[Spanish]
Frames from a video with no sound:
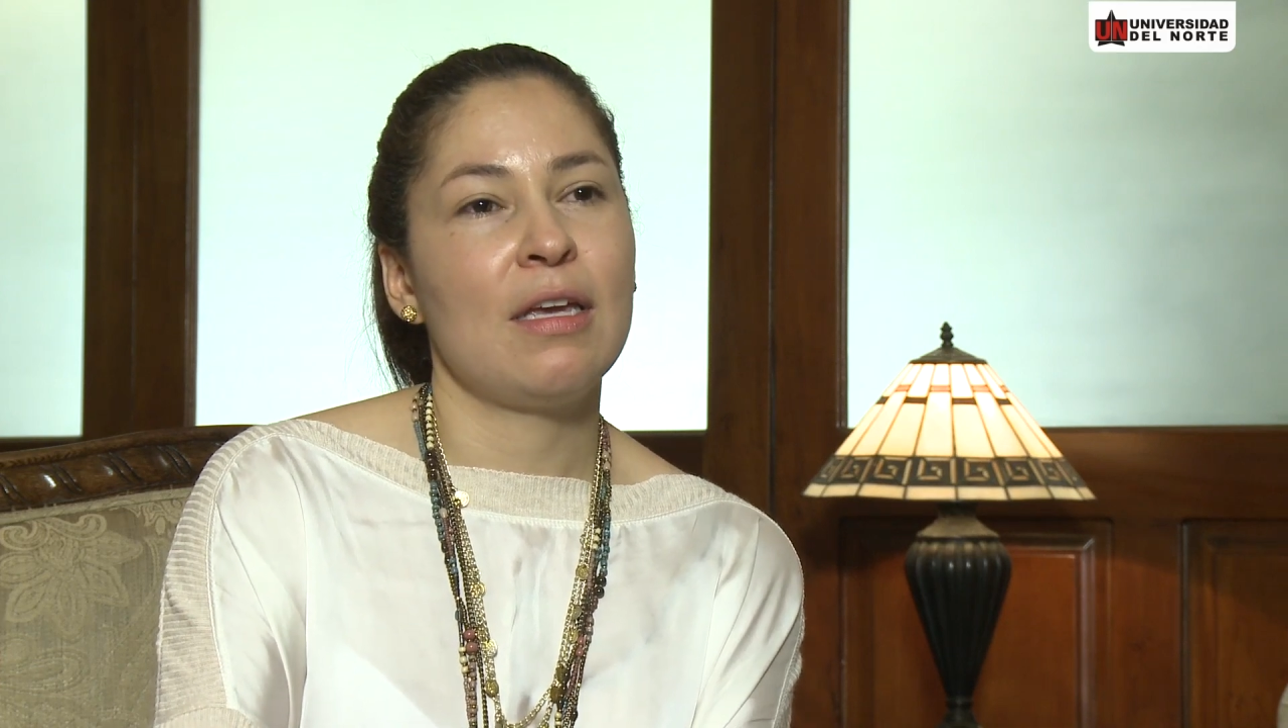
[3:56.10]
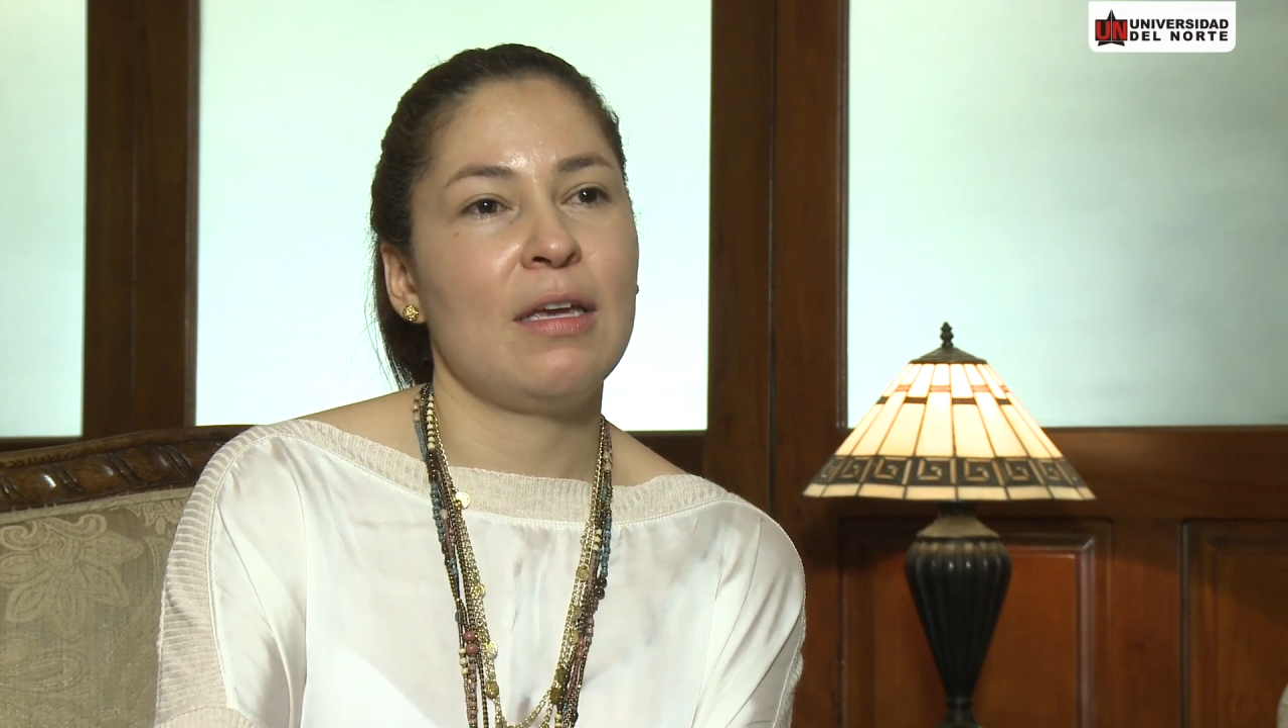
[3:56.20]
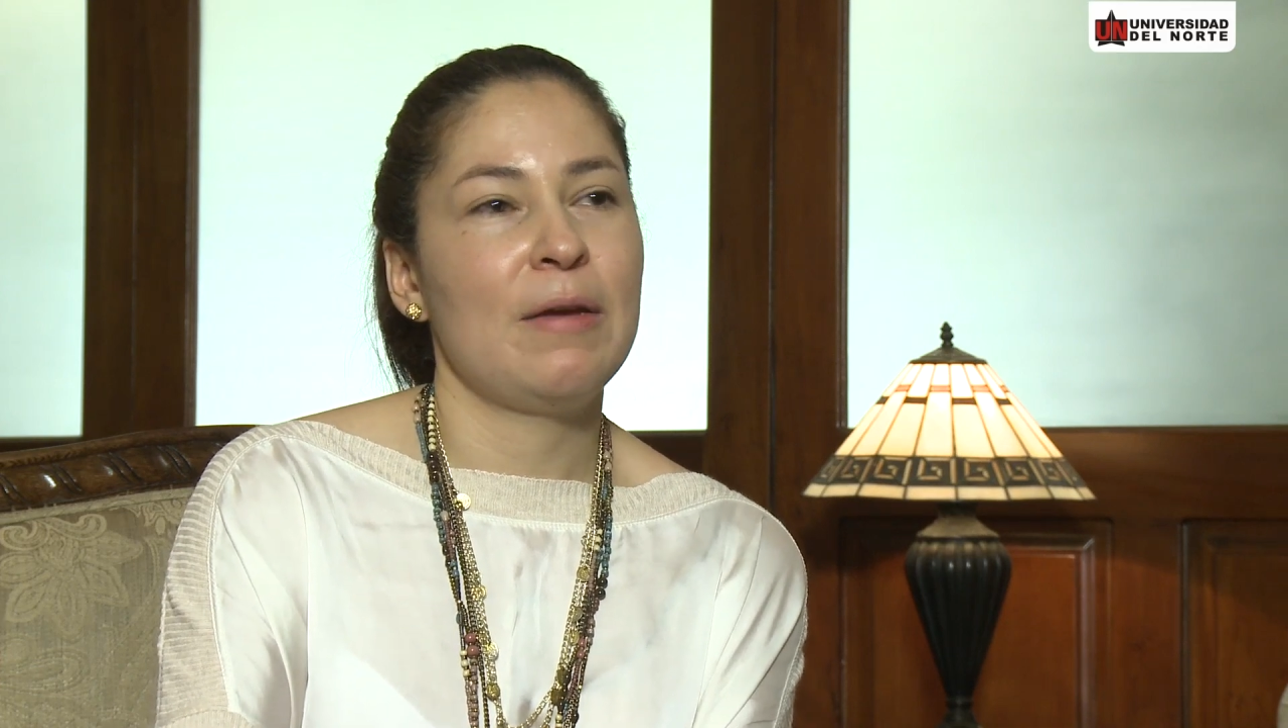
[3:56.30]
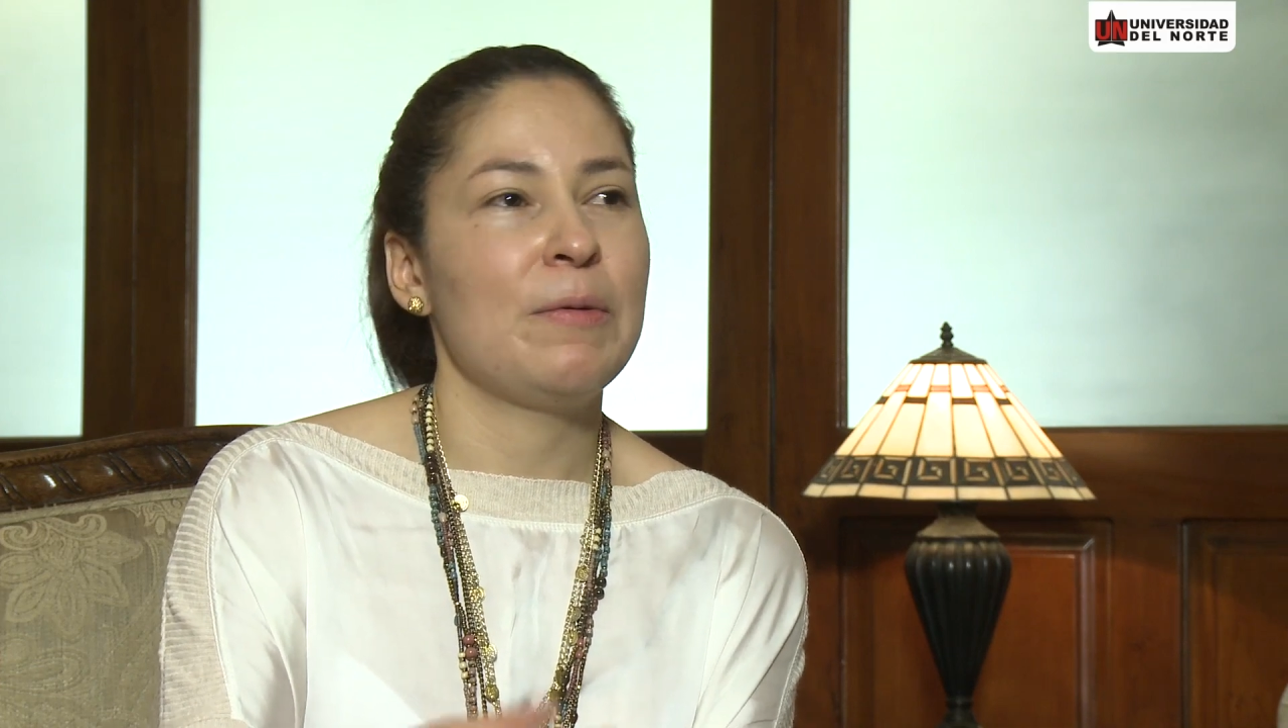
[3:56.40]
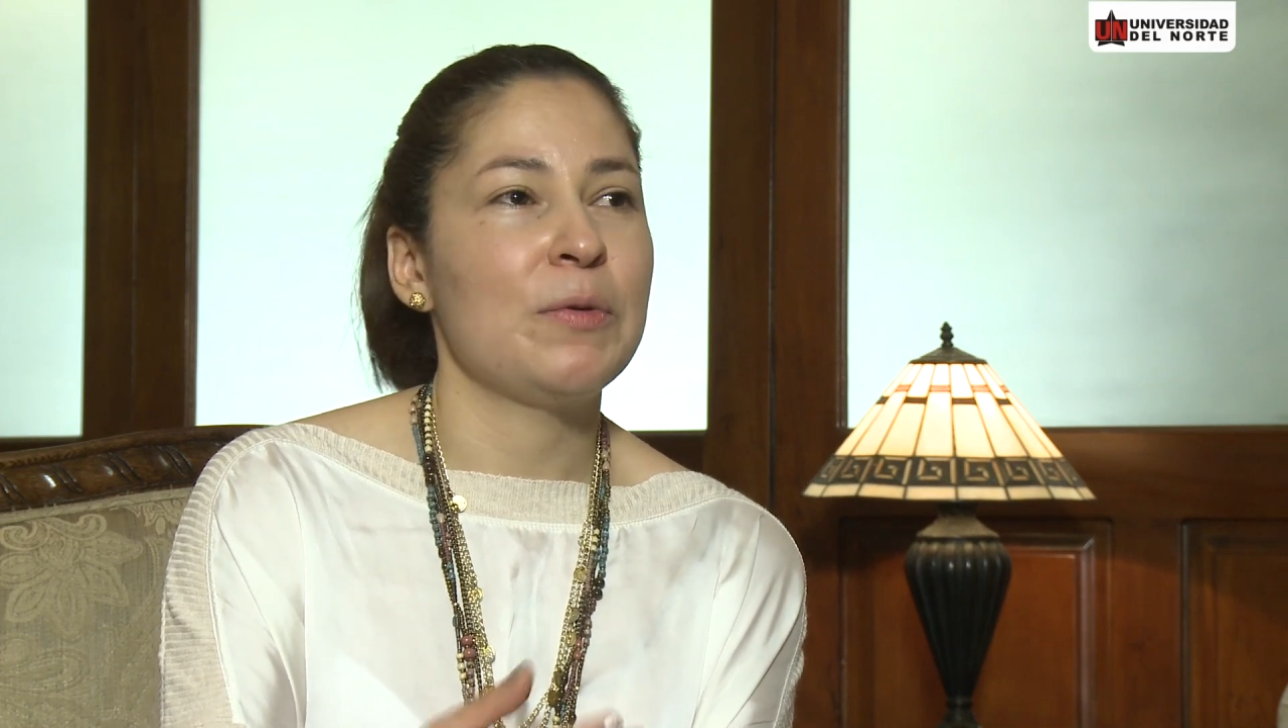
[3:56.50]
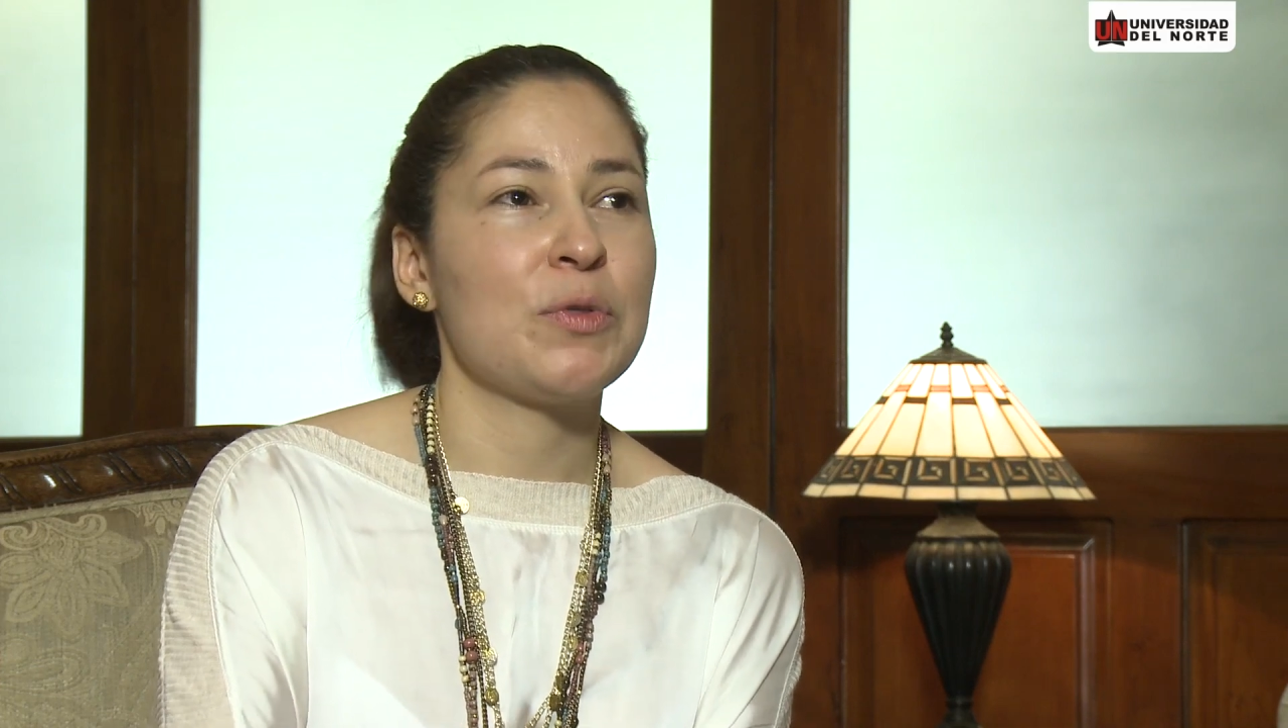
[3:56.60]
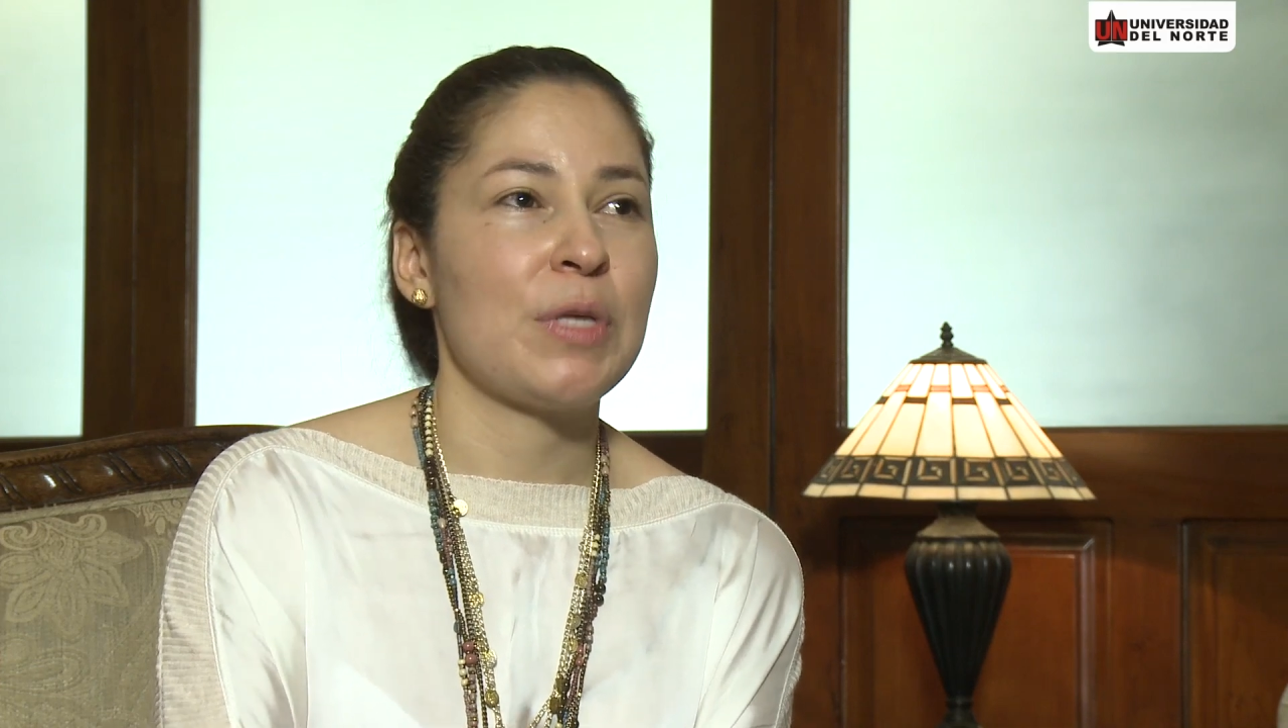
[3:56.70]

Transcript: eh, no